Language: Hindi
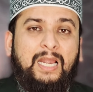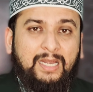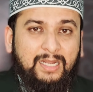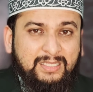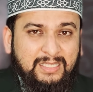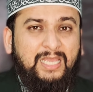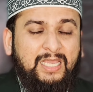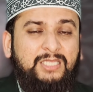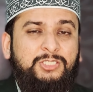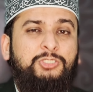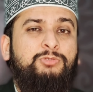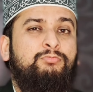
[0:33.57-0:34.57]
लगता है
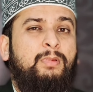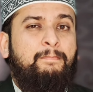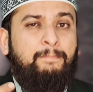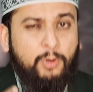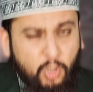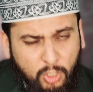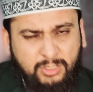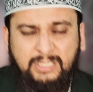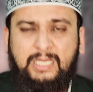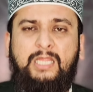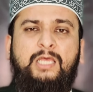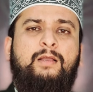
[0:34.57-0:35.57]
कि जिसम में बहुत
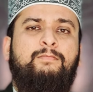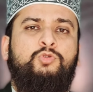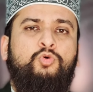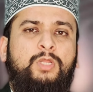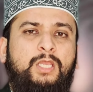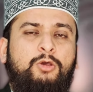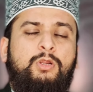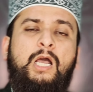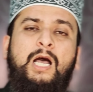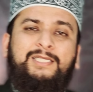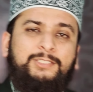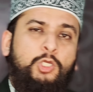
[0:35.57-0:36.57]
ज़्यादा कमज़ोरी है और
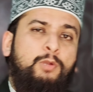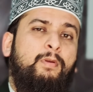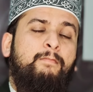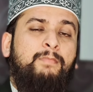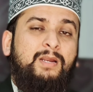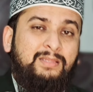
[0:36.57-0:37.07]
ख़ास तौर पर